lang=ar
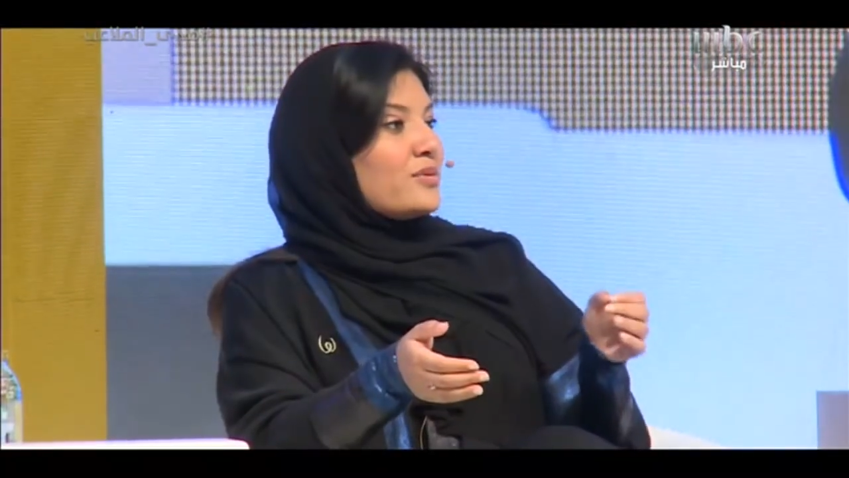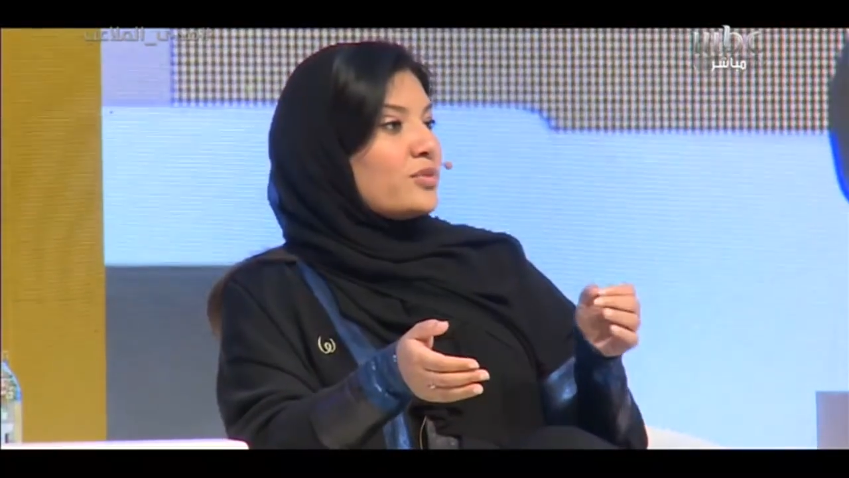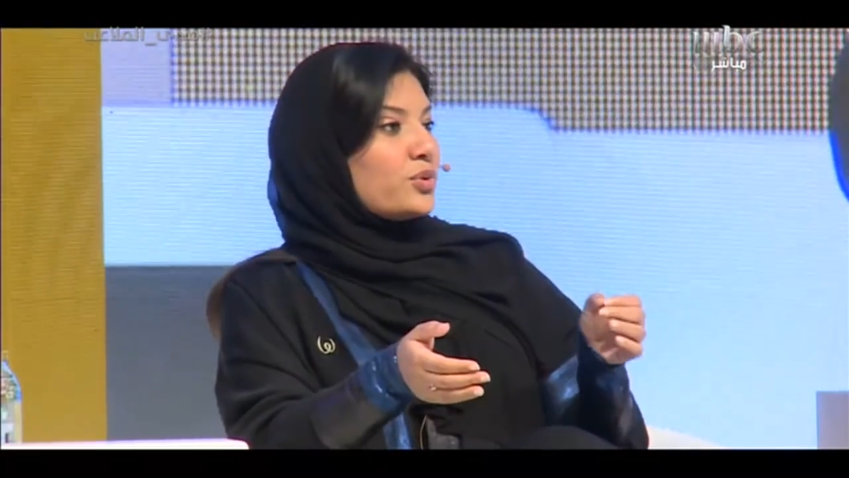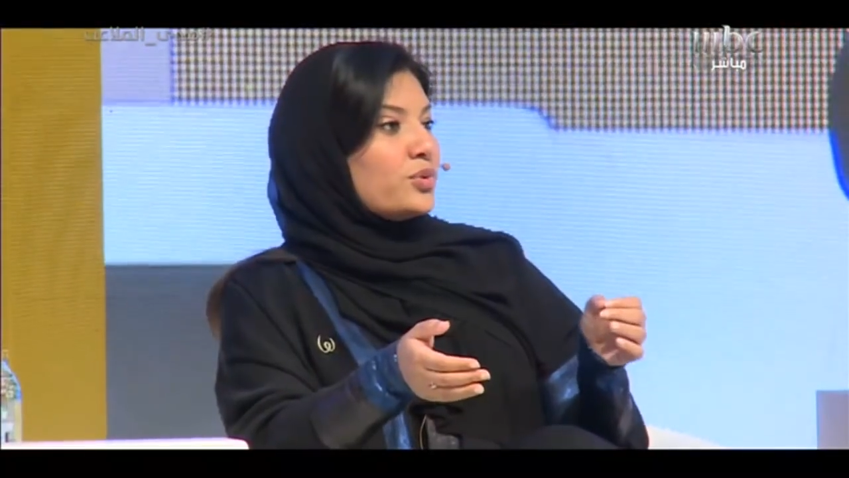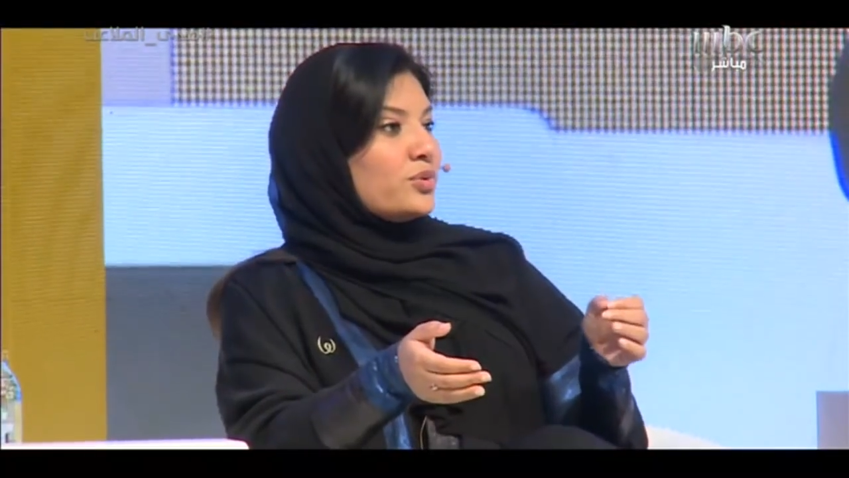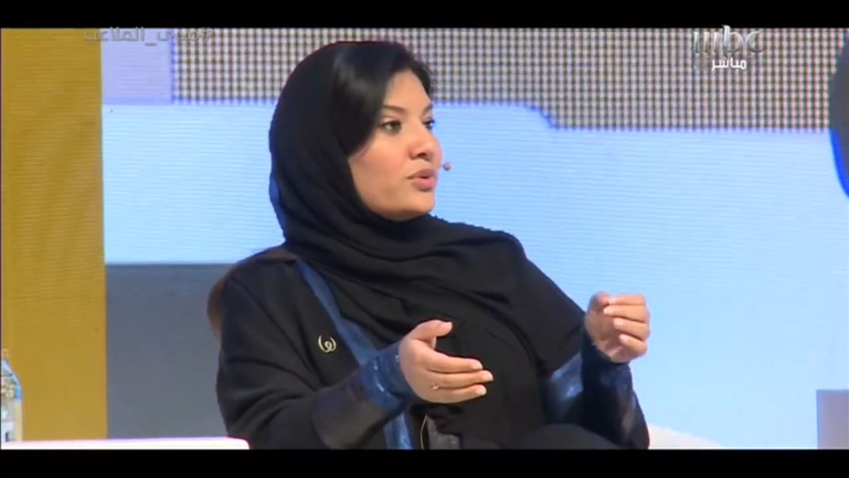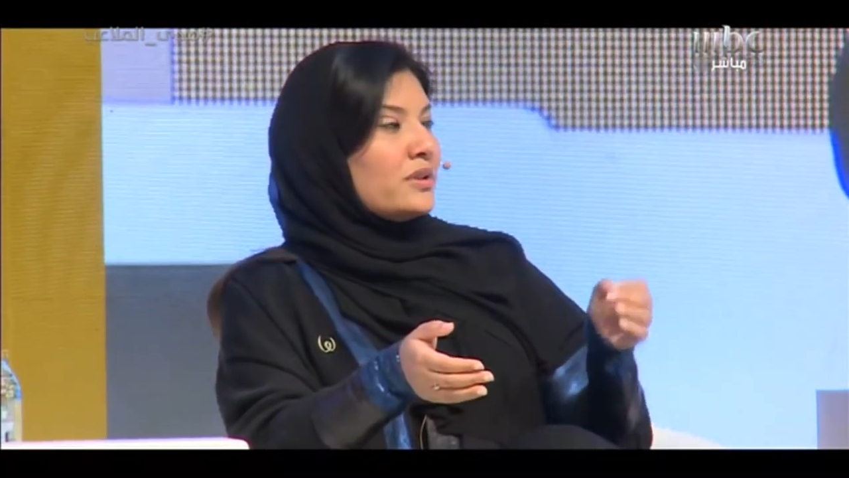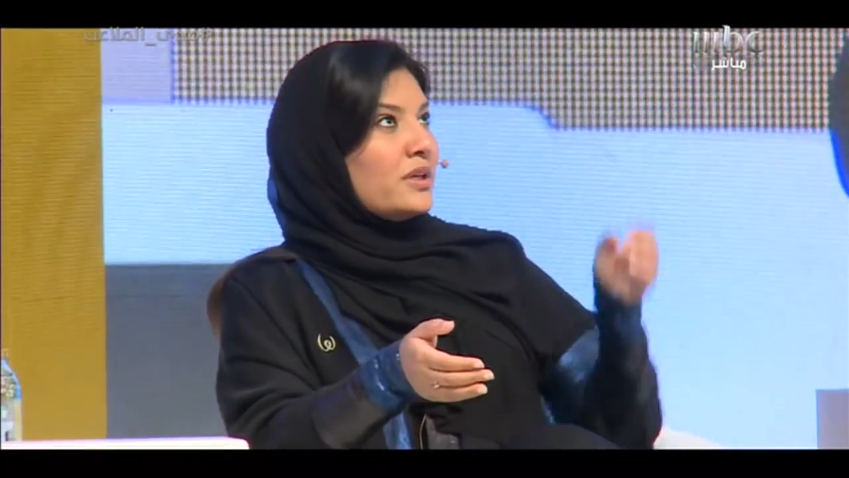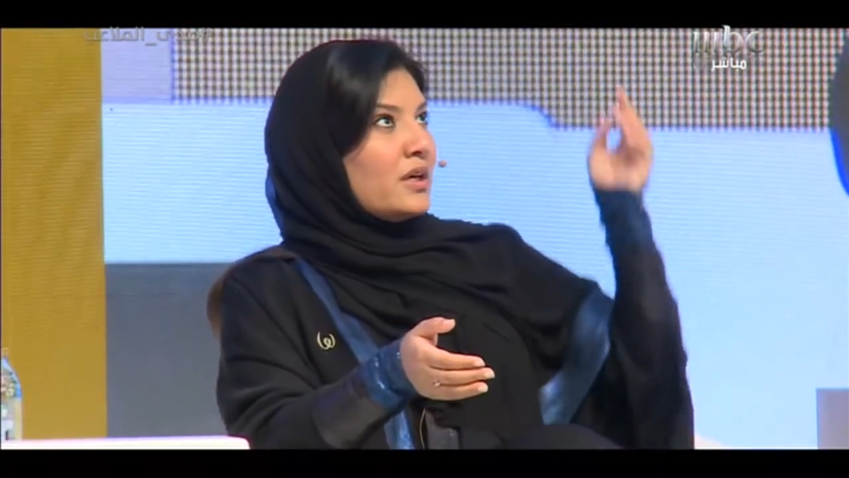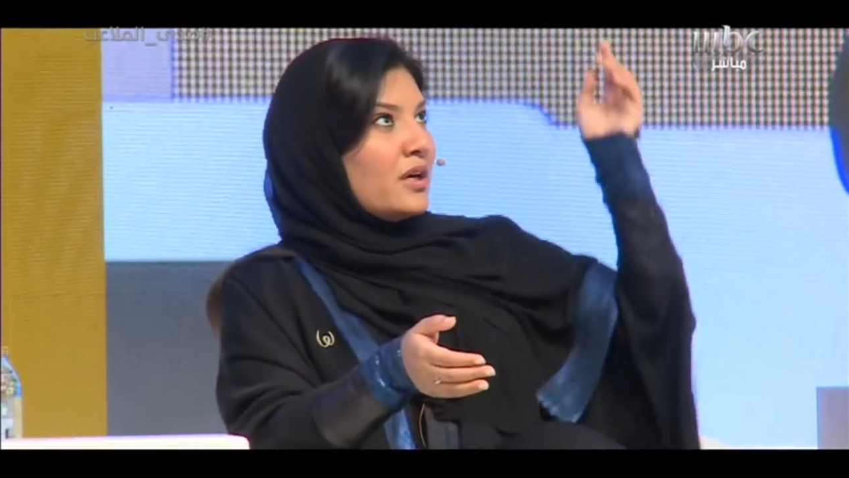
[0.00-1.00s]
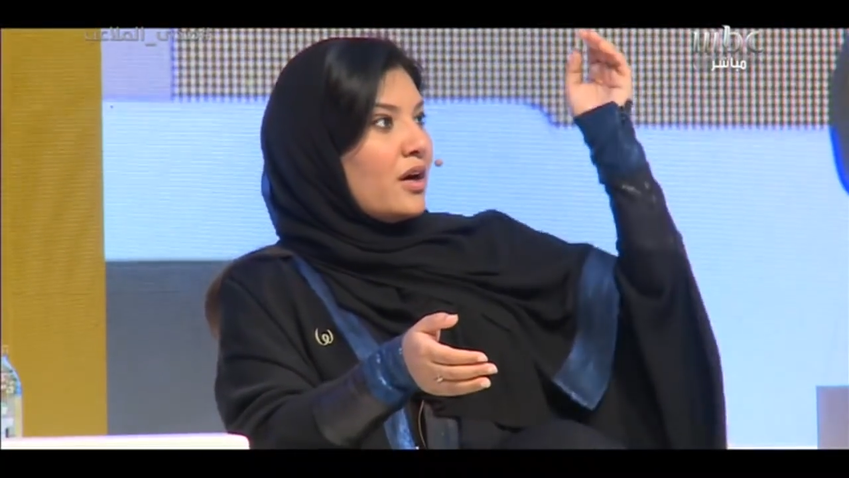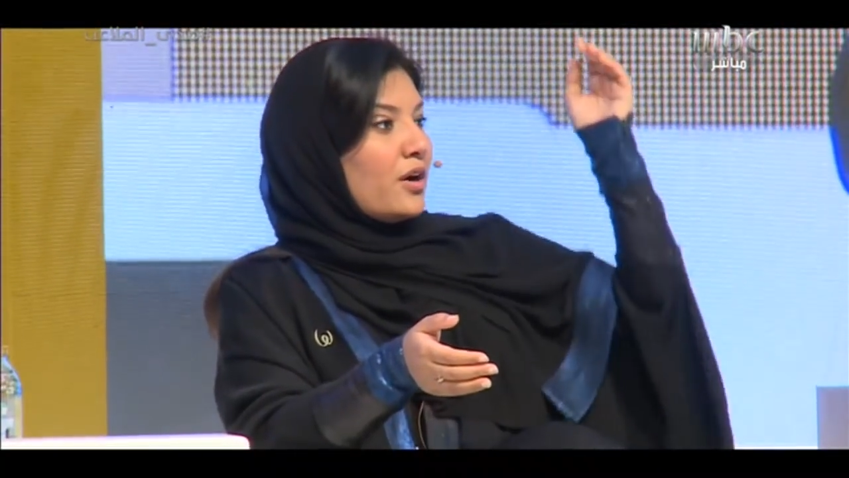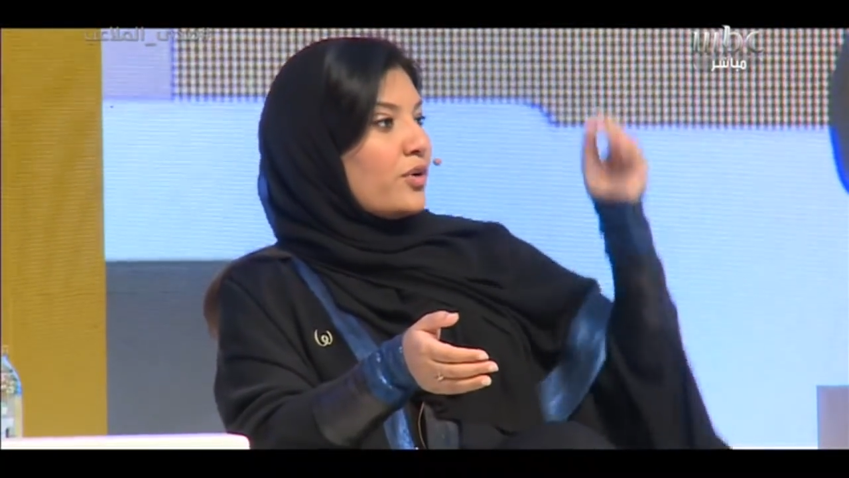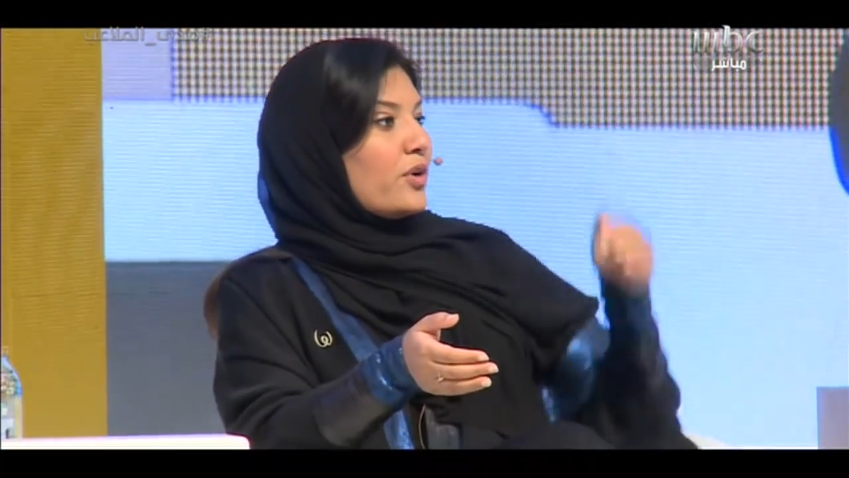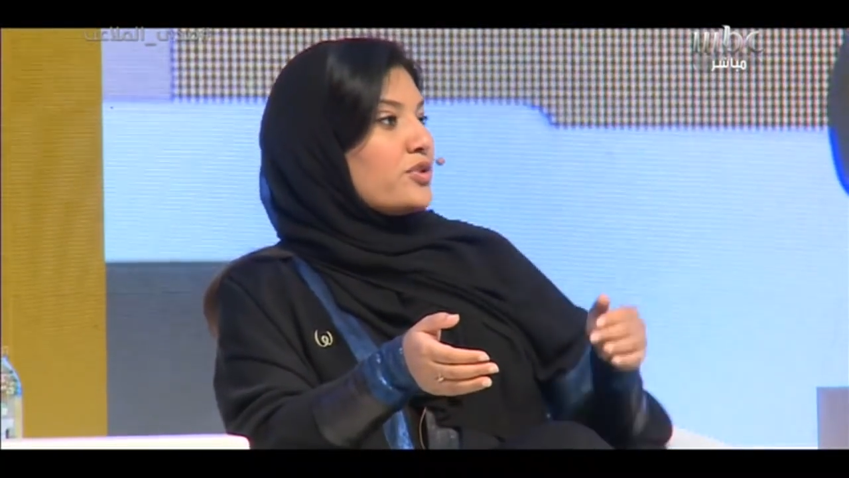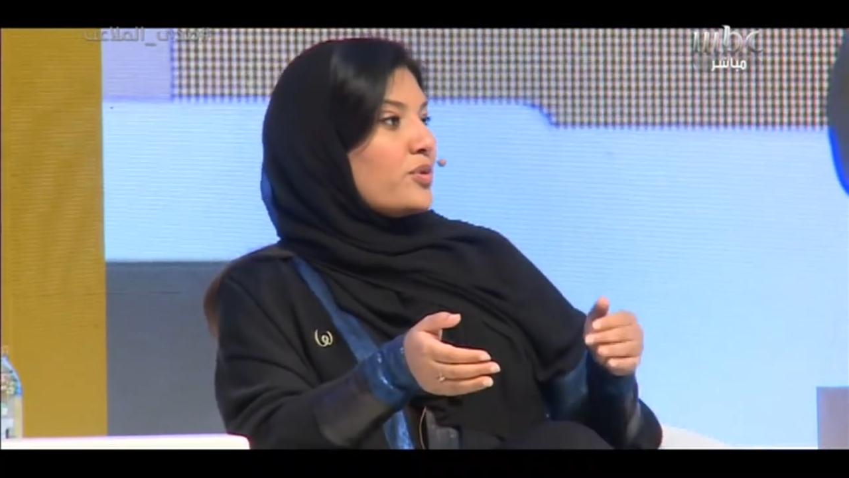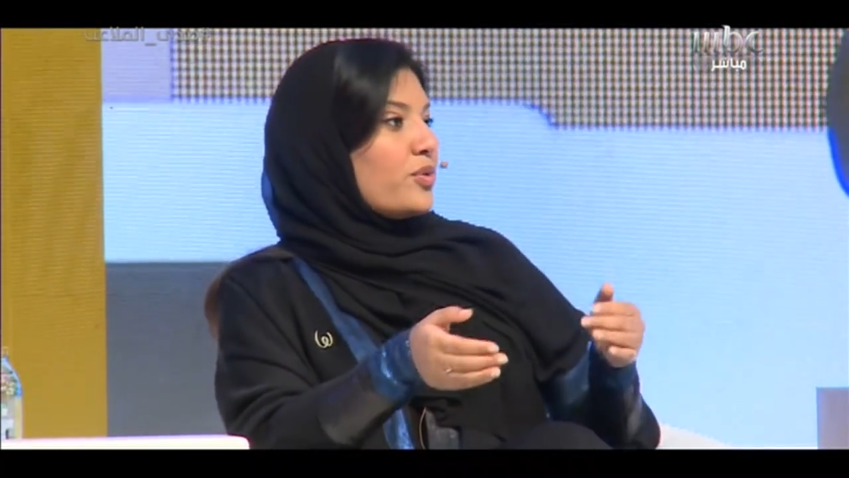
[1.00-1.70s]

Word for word: لازم تكون across the